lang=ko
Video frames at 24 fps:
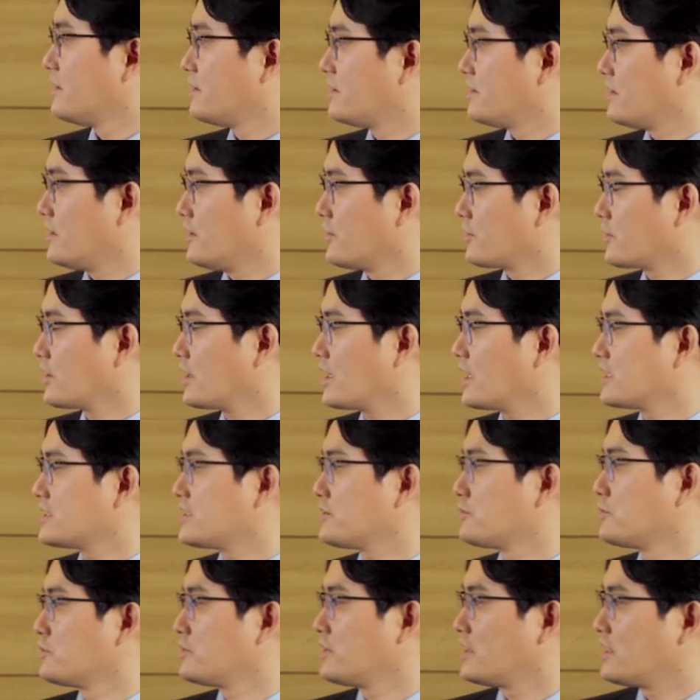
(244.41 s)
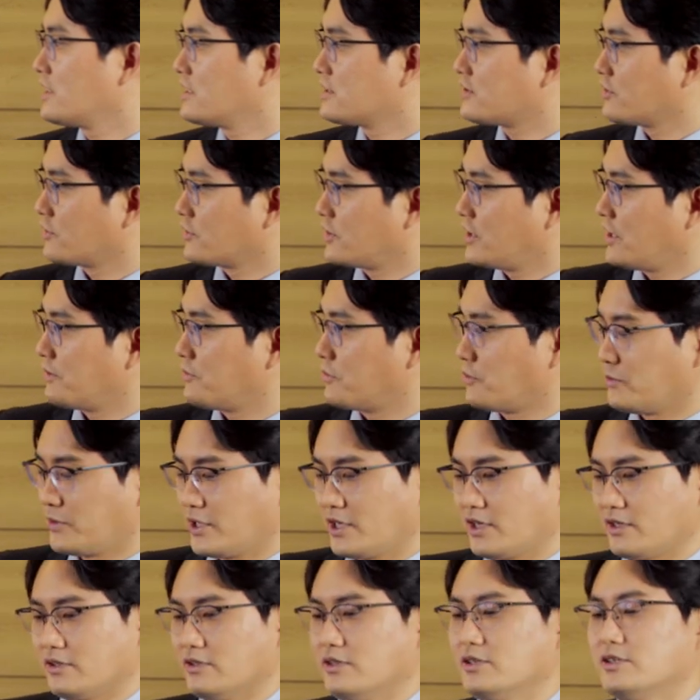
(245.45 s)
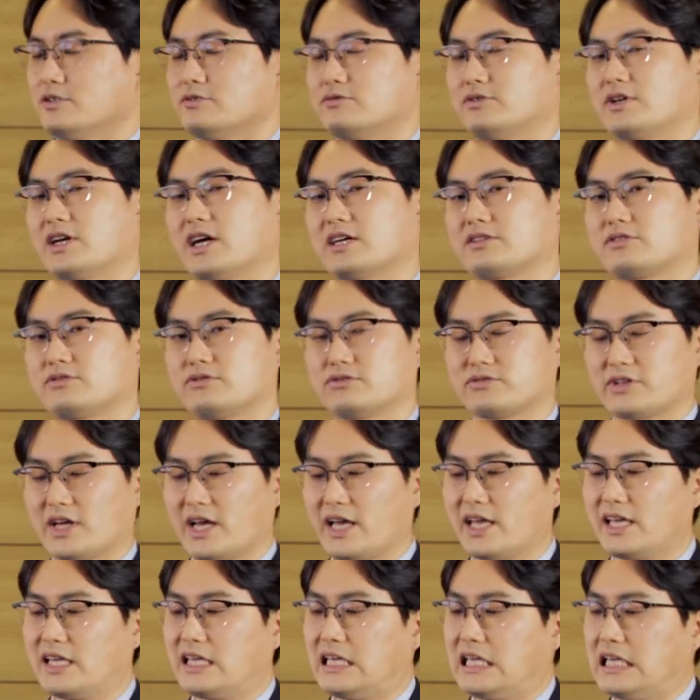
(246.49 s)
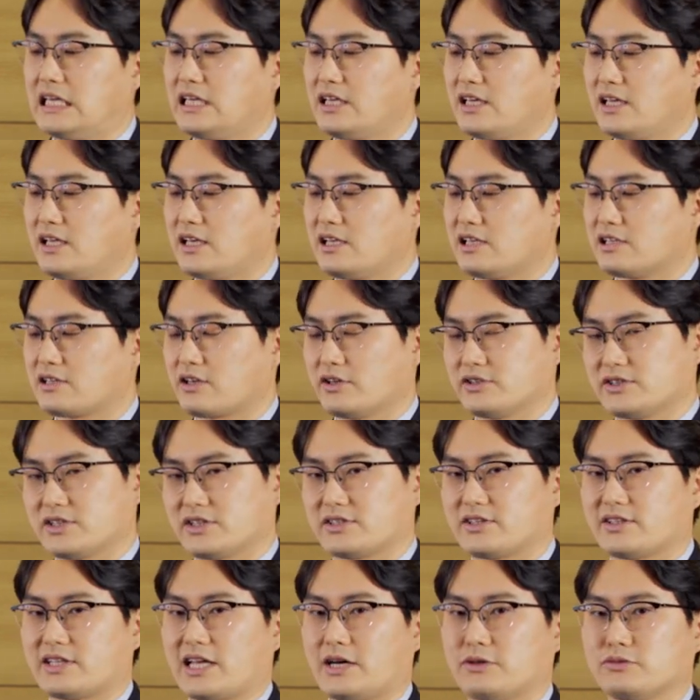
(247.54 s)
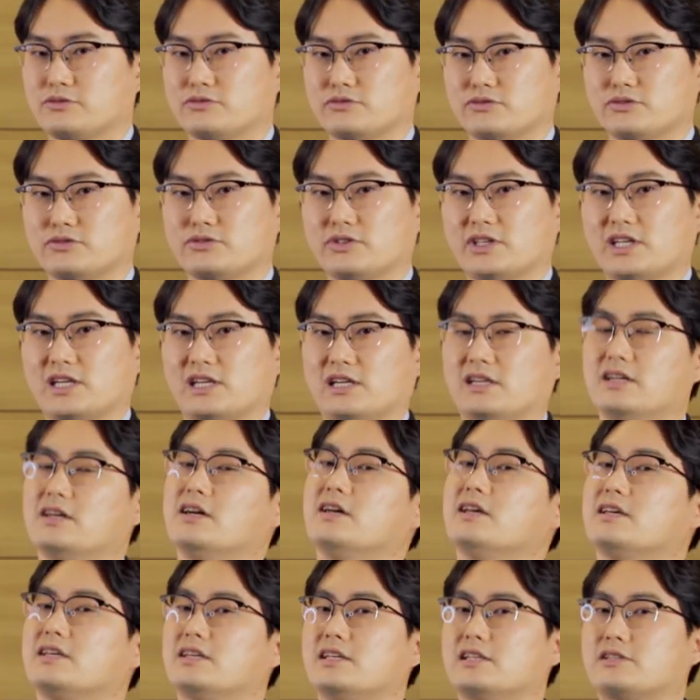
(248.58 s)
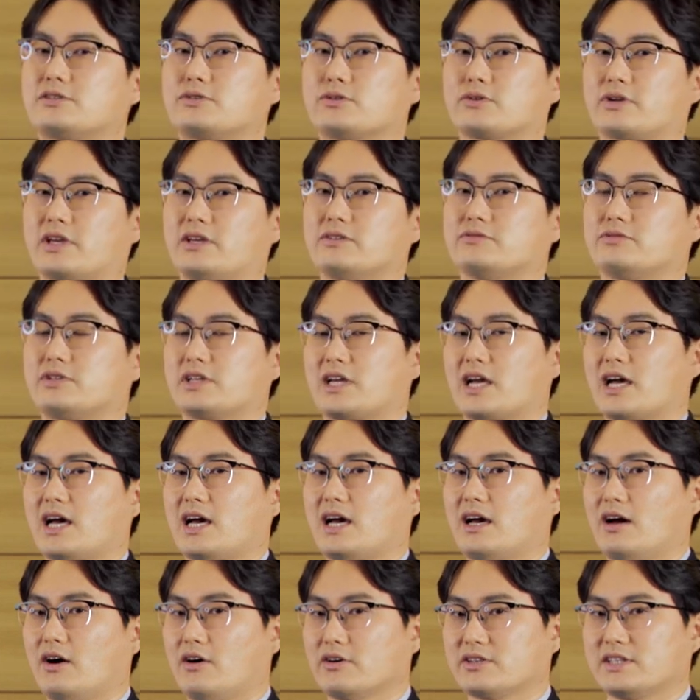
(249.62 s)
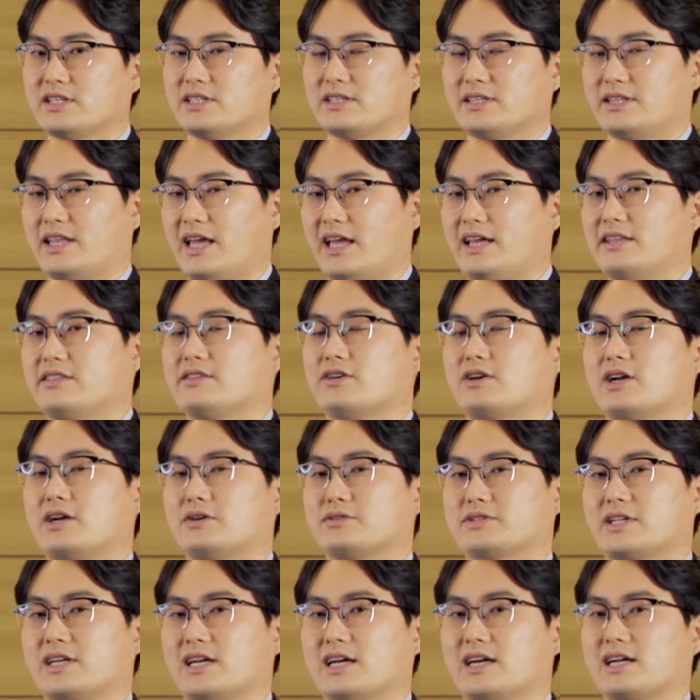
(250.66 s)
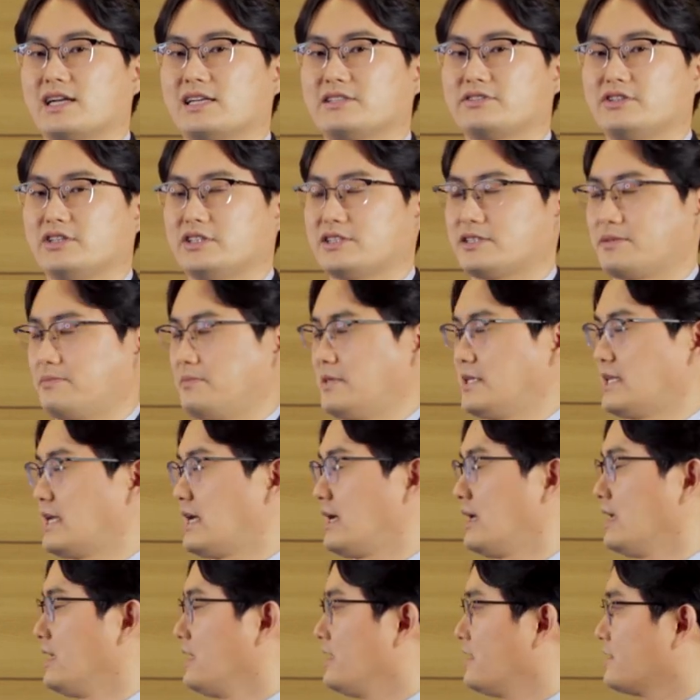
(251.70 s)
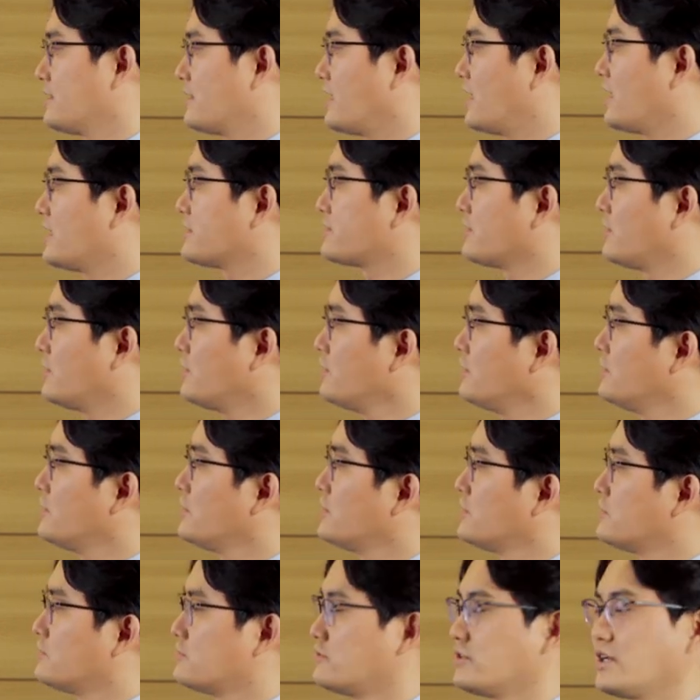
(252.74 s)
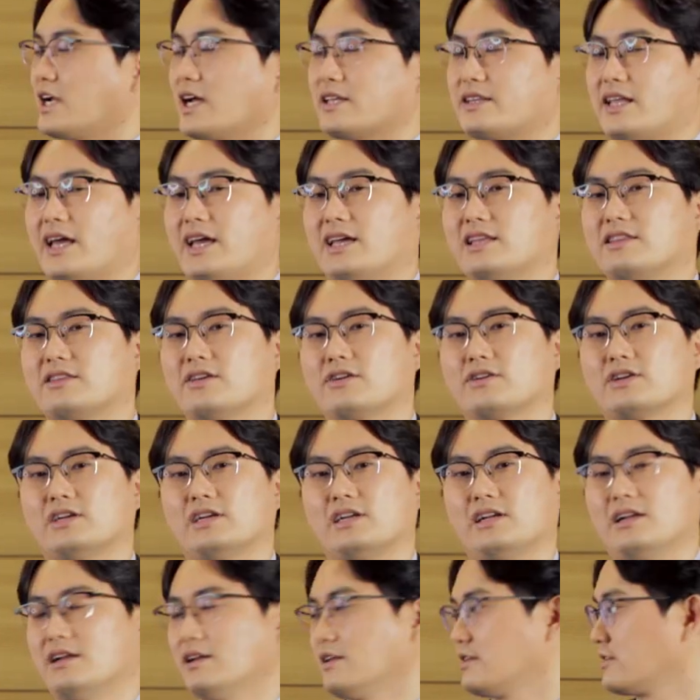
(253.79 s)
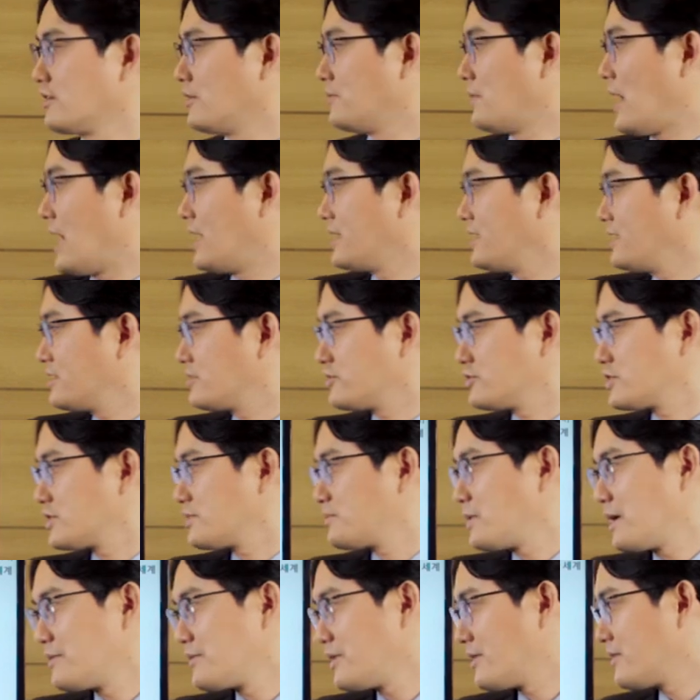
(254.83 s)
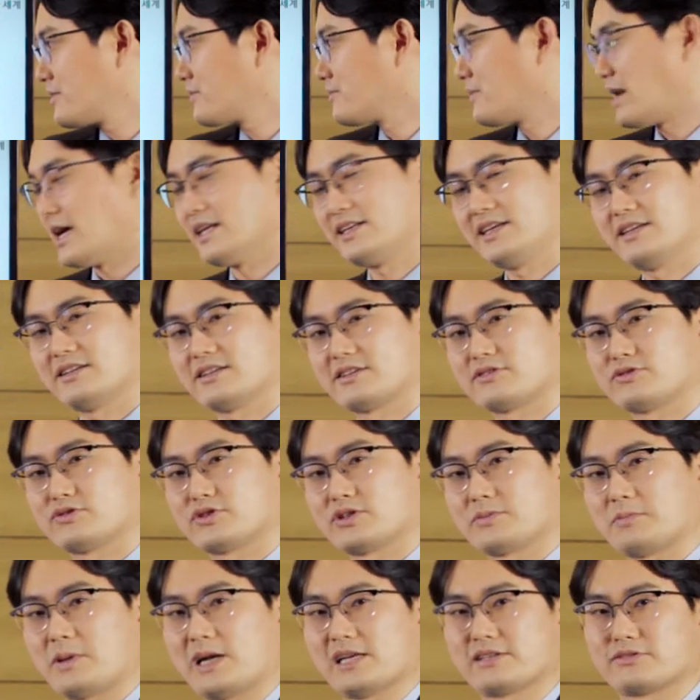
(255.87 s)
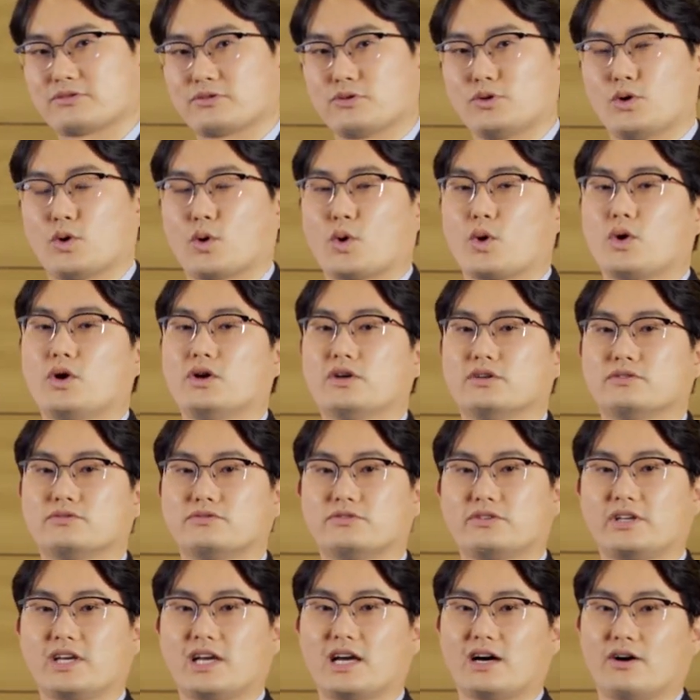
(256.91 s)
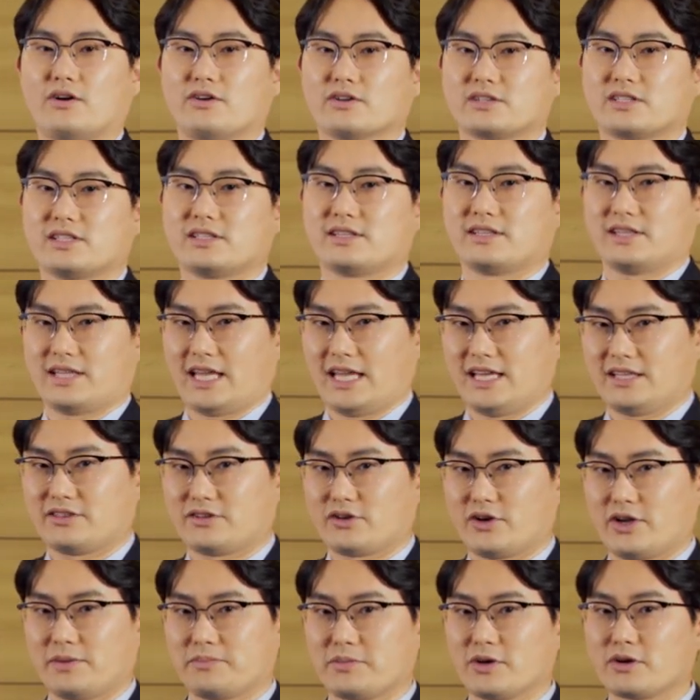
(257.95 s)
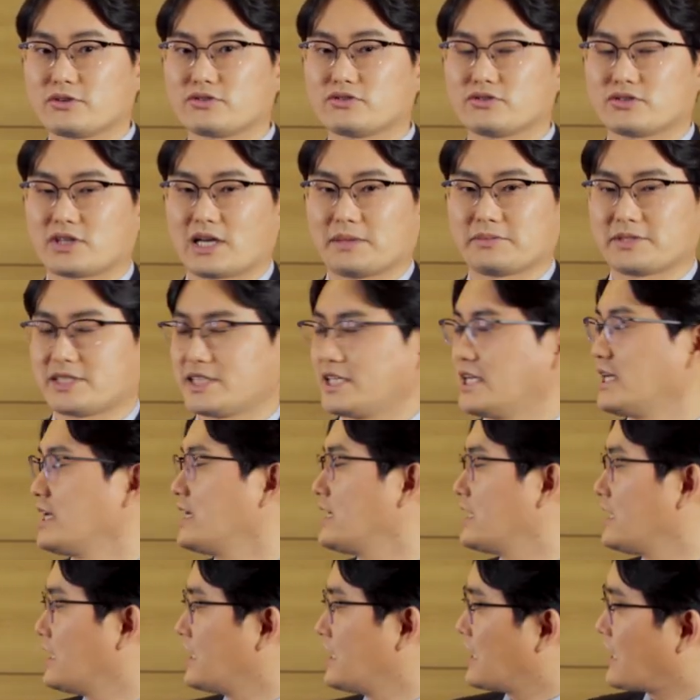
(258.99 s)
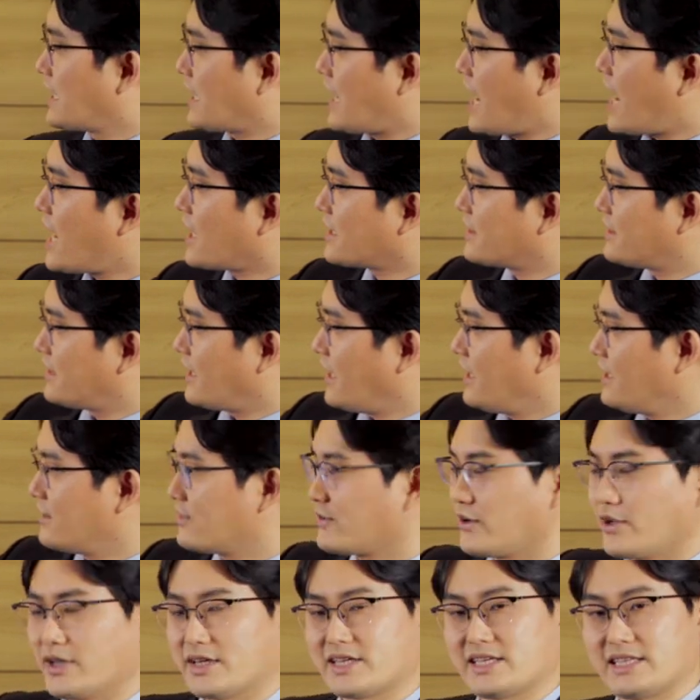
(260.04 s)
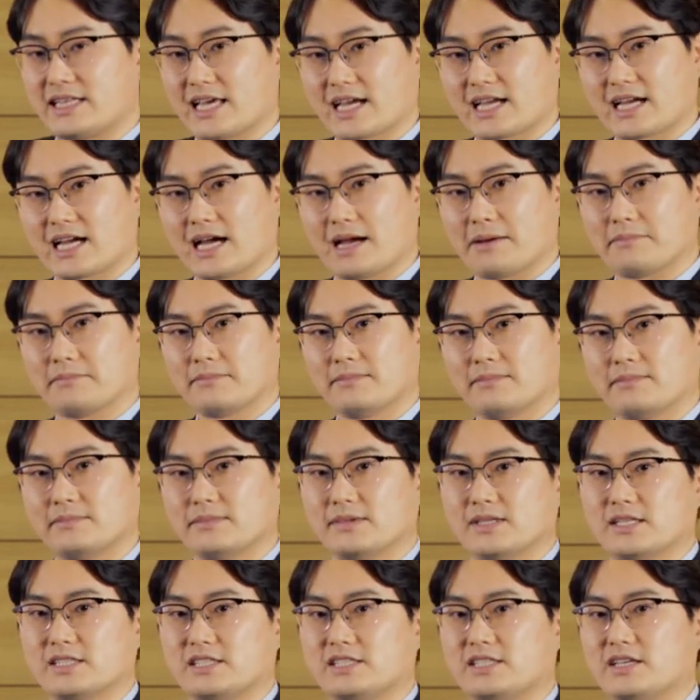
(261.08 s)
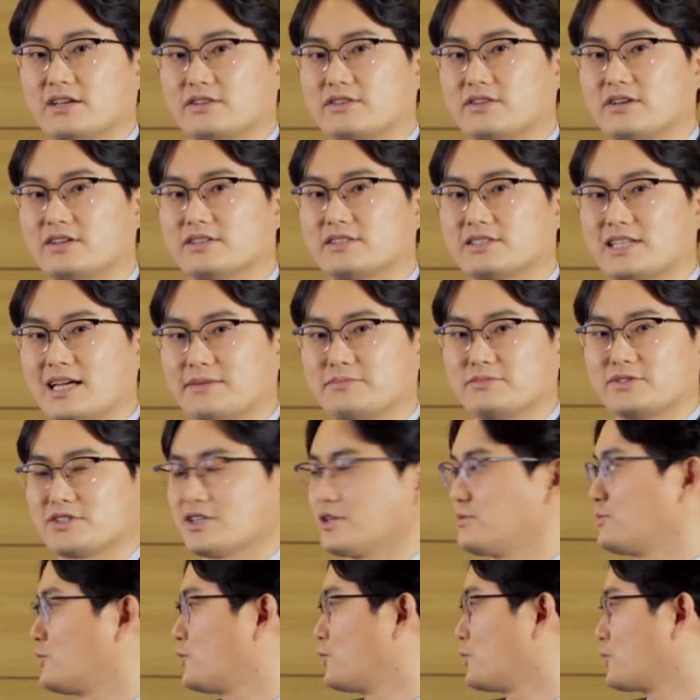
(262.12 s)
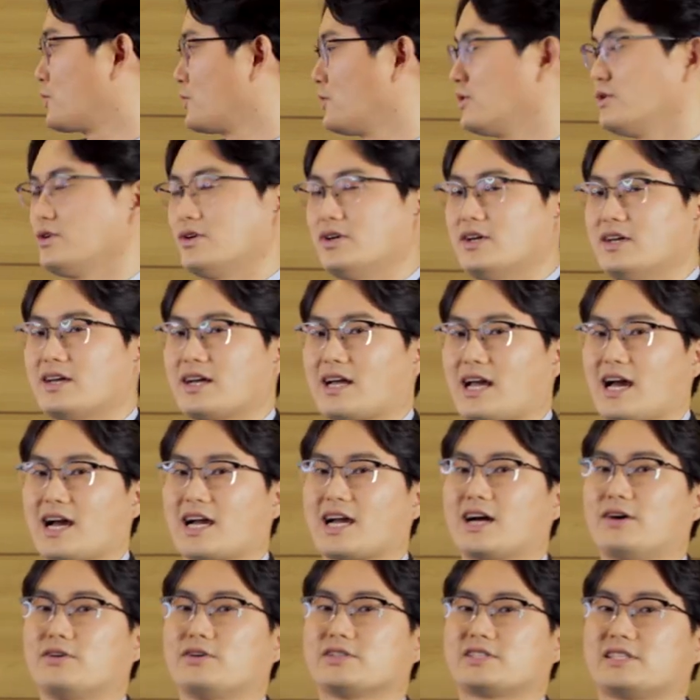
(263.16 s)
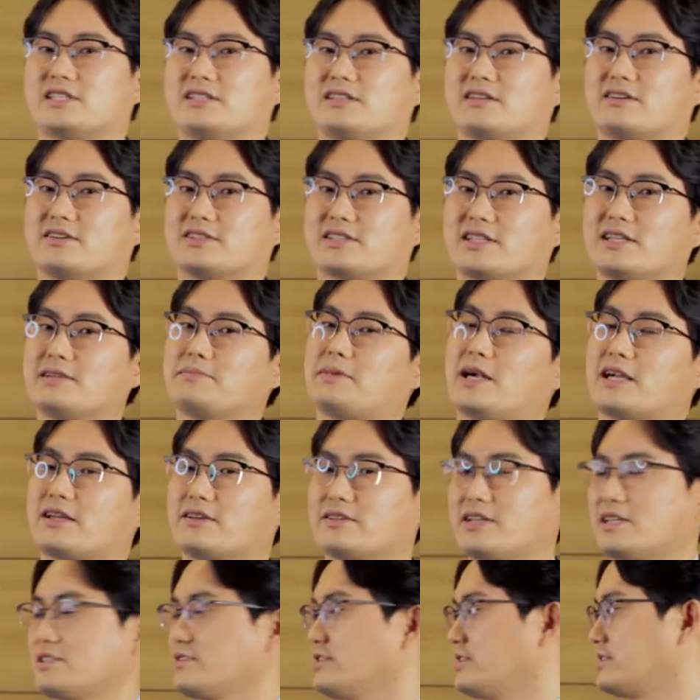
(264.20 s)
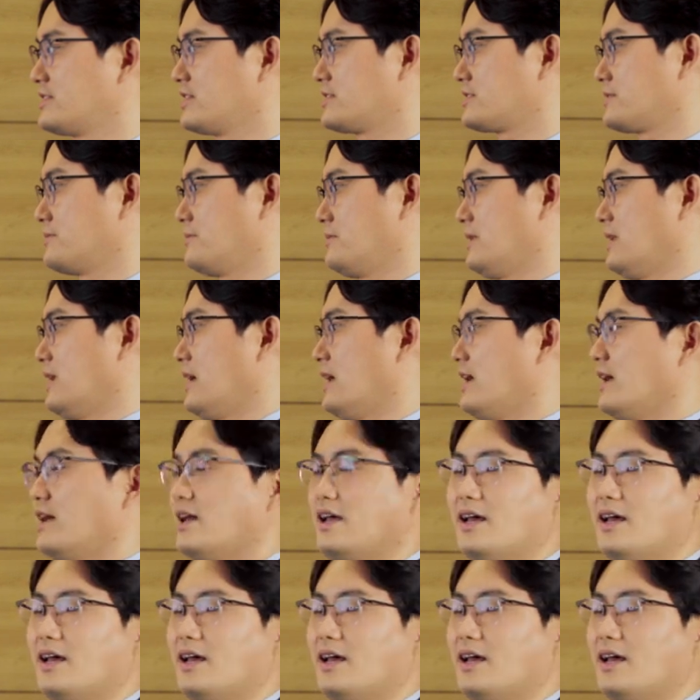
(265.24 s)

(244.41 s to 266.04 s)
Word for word: 네, 여기까지 논의를 정리해보면 우리가 주사위를 던져서 나온 눈을 일종의 우리가 얻은 데이터라고 생각할 수 있습니다. 따라서 우리가 데이터를 더 많이 수집하면 많이 수집할수록 우리가 얻은 데이터의 평균값이 각 데이터의 기대값이었던 3.5로 가까워지는 것을 발견할 수 있었습니다.